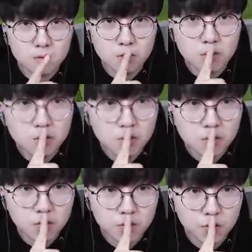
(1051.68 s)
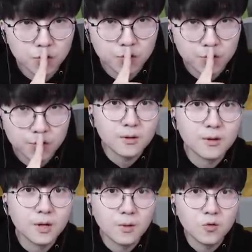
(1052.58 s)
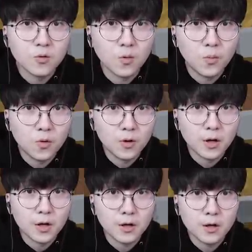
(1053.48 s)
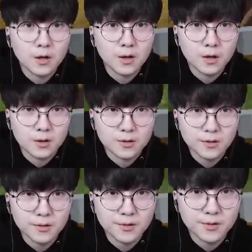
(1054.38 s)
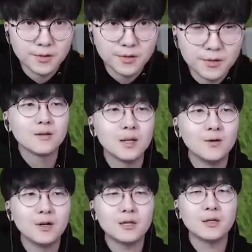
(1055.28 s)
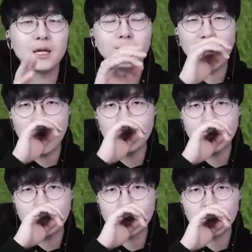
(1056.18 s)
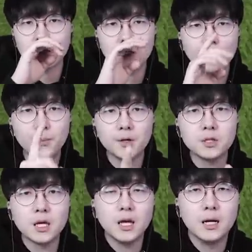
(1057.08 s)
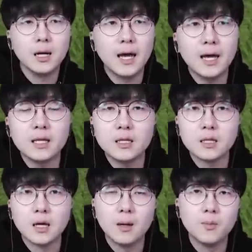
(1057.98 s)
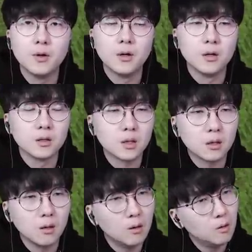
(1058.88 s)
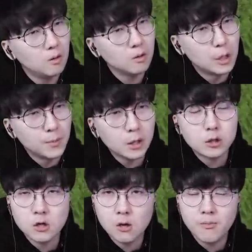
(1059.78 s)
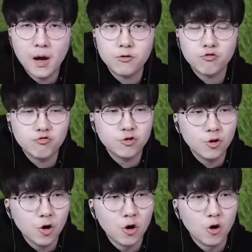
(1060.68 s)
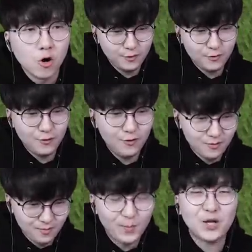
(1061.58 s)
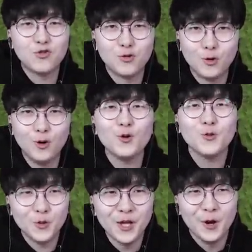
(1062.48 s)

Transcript: 아. 넌 아무것도 못 본 거야 알았어? 아. 자 오늘 이렇게 해서 마인크래프트 첫 번째 레이드 한번 어 재밌게 즐겨봤고요 그리고 밧줄도 손에